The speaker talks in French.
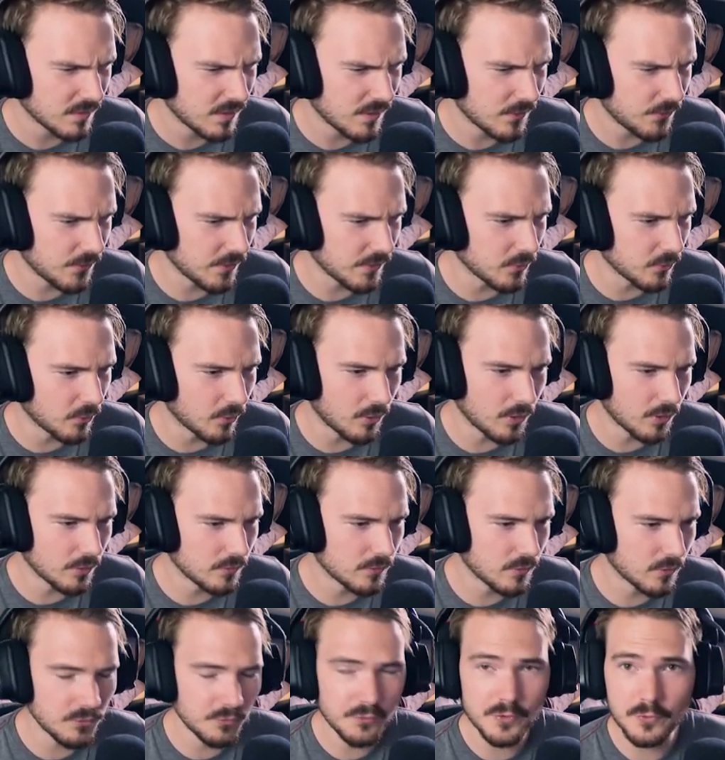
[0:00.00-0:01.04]
Ah ça y est, on rentre
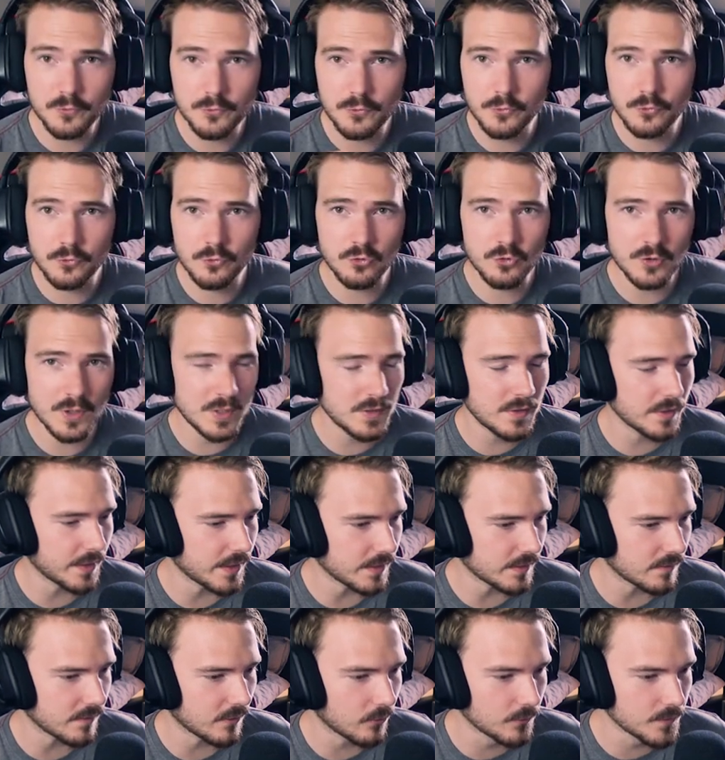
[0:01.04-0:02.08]
dans le vif du sujet
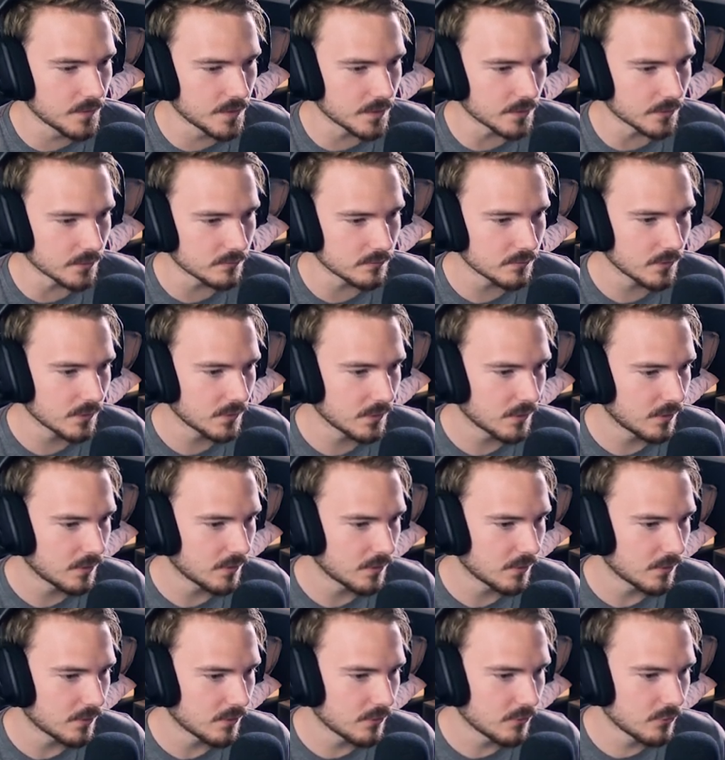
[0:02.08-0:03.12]
direct, hein. on y est. Hein.
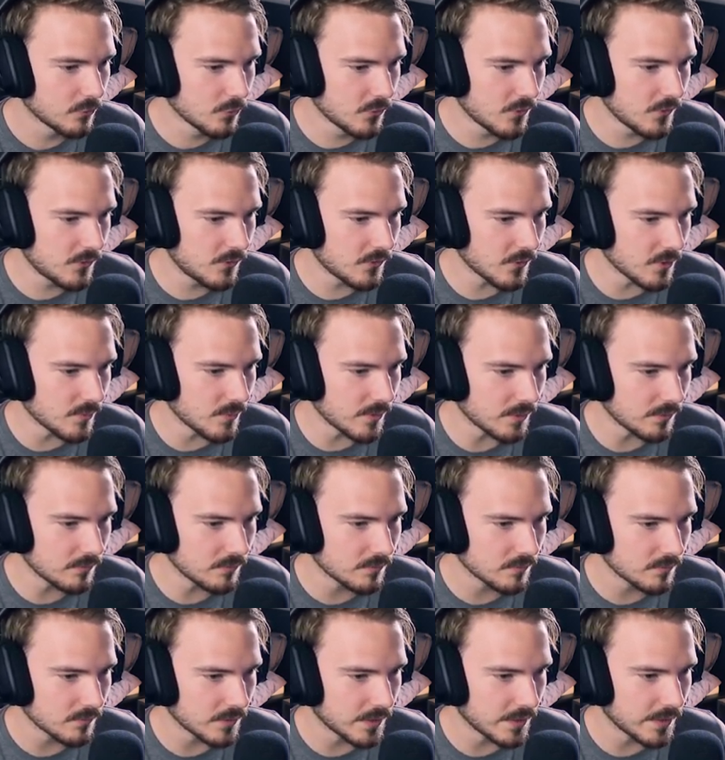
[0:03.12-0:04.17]
Nous y sommes, hein.
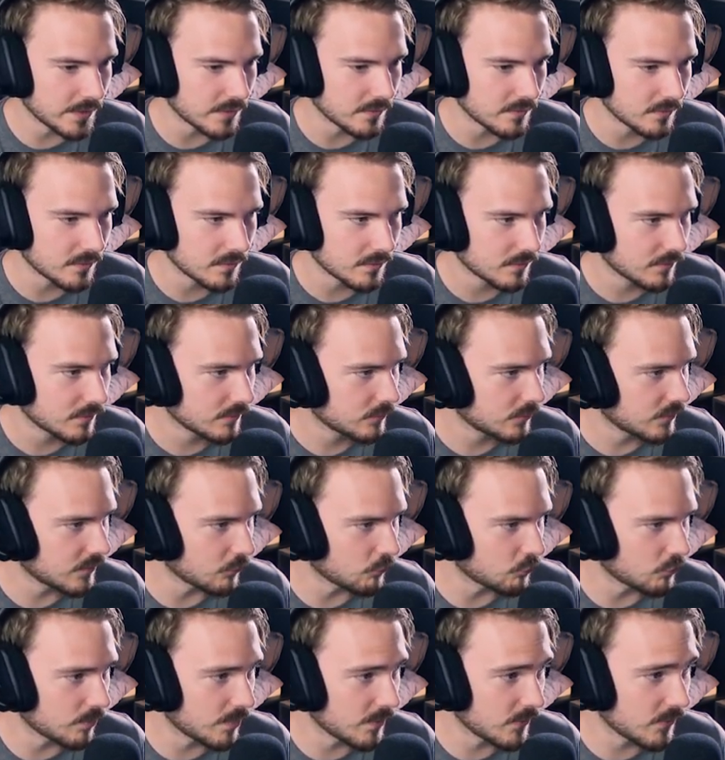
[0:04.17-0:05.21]
Eh, putain,
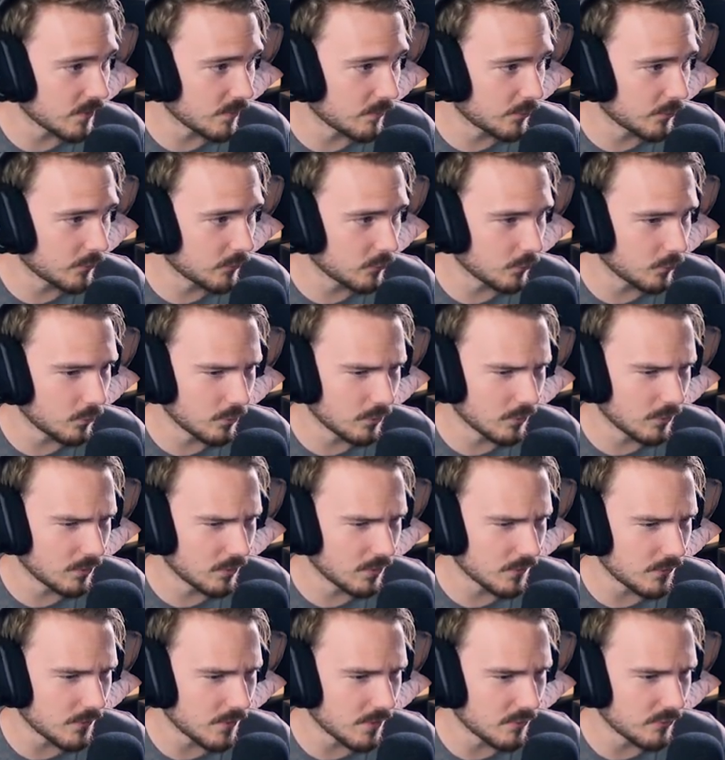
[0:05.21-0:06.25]
je vais baisser un peu le son. Oh là
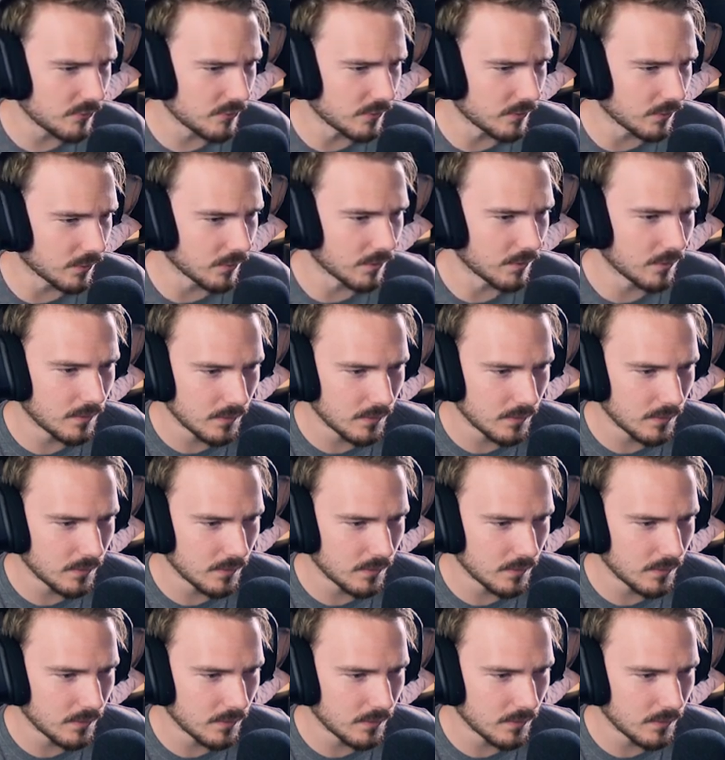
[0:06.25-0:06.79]
là, ça va fort.